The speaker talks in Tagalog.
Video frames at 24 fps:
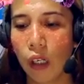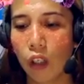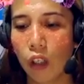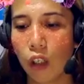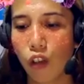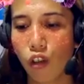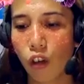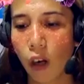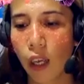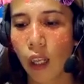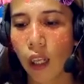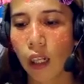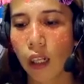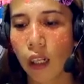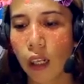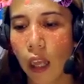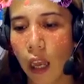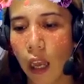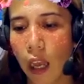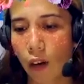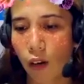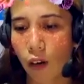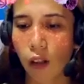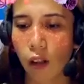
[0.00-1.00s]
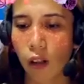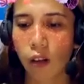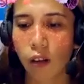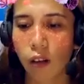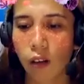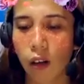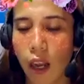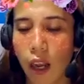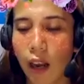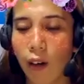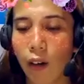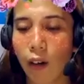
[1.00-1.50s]
trial and error,
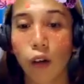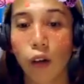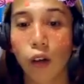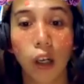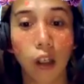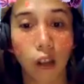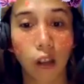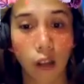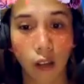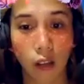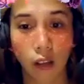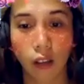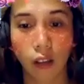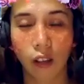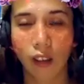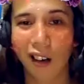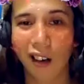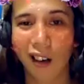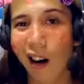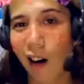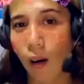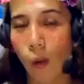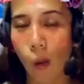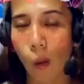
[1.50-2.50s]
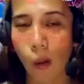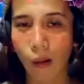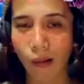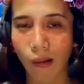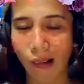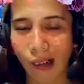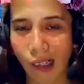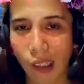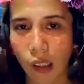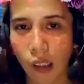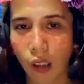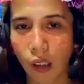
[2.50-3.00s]
error ako,
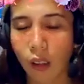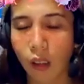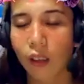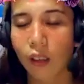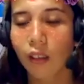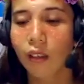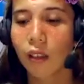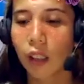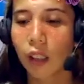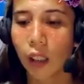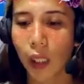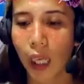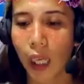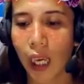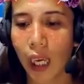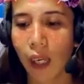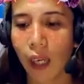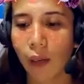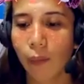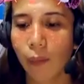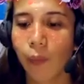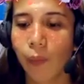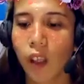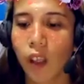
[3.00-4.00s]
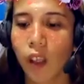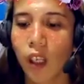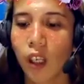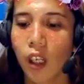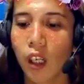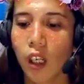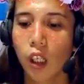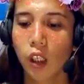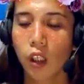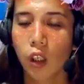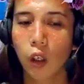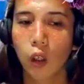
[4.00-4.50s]
error, okay.
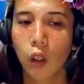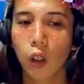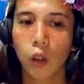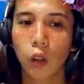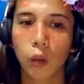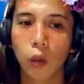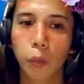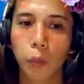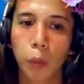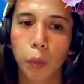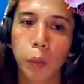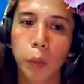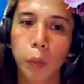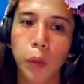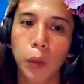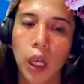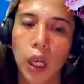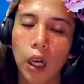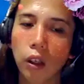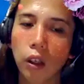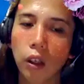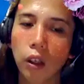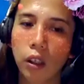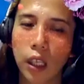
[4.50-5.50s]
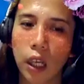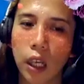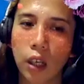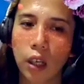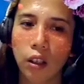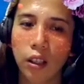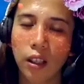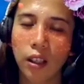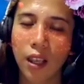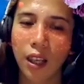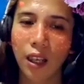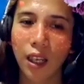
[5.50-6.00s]
So, pumunta ako sa
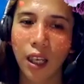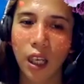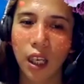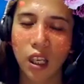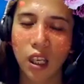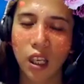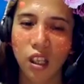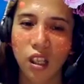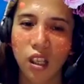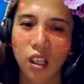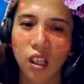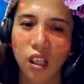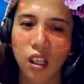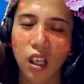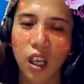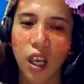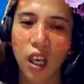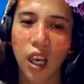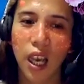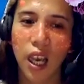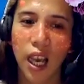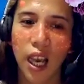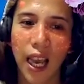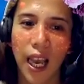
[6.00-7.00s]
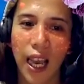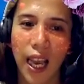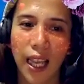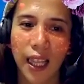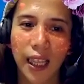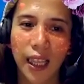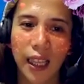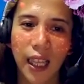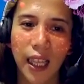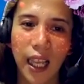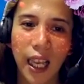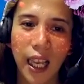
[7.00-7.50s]
sound settings.
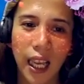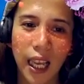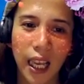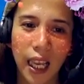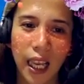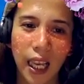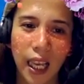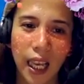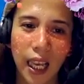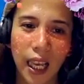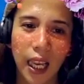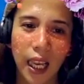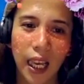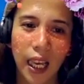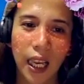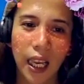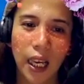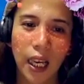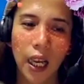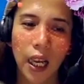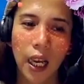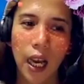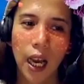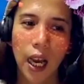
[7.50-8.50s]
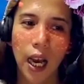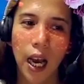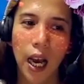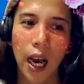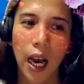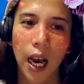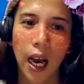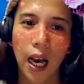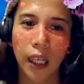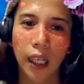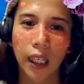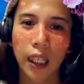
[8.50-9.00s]
And then,
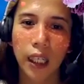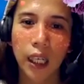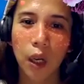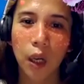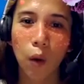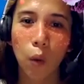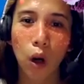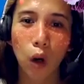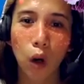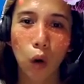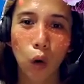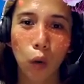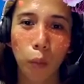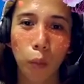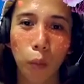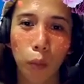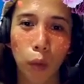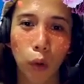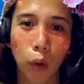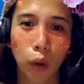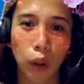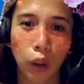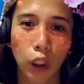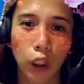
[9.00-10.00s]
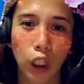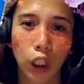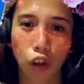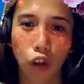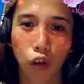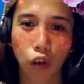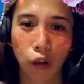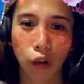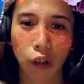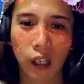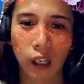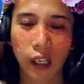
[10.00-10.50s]
ang ginawa ko po,
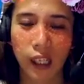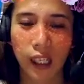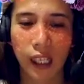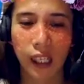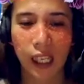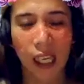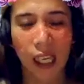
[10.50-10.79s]
teachers,